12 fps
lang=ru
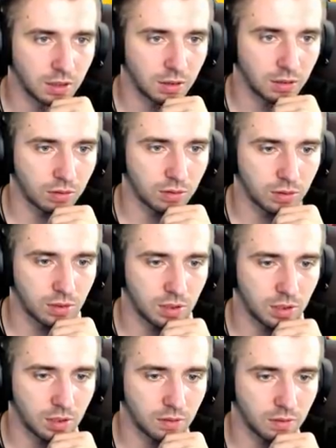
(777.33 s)
Хрон
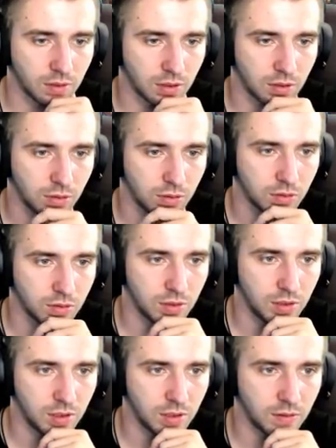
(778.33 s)
дерево хрон
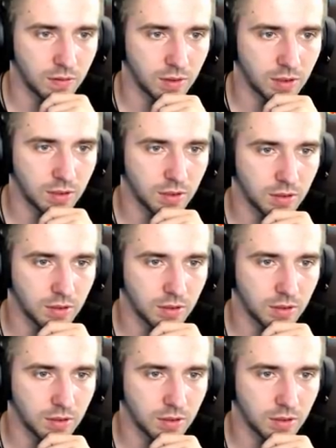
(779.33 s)
дерево